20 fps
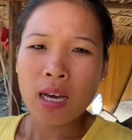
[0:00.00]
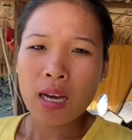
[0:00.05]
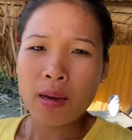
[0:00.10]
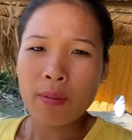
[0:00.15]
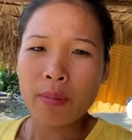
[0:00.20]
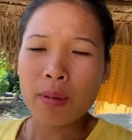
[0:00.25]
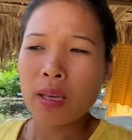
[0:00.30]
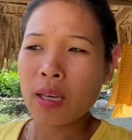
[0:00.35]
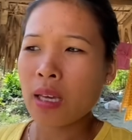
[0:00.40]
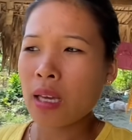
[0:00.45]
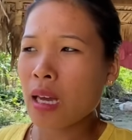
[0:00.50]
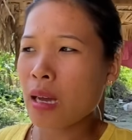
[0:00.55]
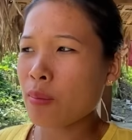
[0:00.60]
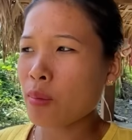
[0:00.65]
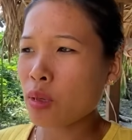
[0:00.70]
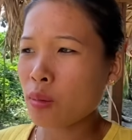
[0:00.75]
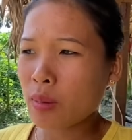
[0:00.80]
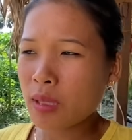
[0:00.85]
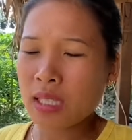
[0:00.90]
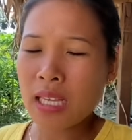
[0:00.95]
अभी हम
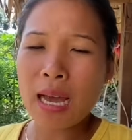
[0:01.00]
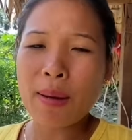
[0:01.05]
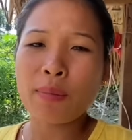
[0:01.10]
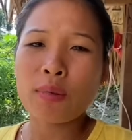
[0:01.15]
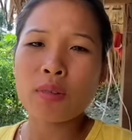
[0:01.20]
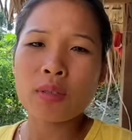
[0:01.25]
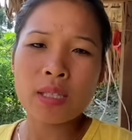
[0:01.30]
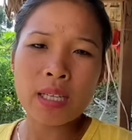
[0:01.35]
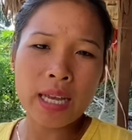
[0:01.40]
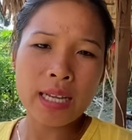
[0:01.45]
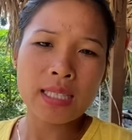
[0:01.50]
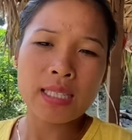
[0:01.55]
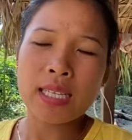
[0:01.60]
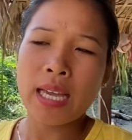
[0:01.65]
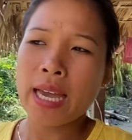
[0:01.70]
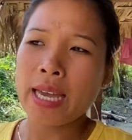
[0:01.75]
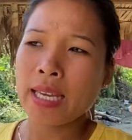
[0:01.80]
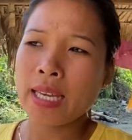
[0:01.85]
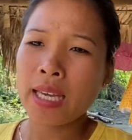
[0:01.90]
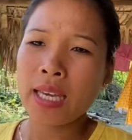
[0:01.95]
लोग भी शाम को शायद
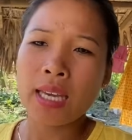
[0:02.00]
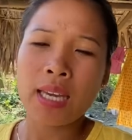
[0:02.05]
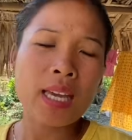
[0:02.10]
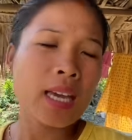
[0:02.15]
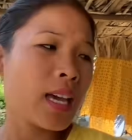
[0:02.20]
जाएंगे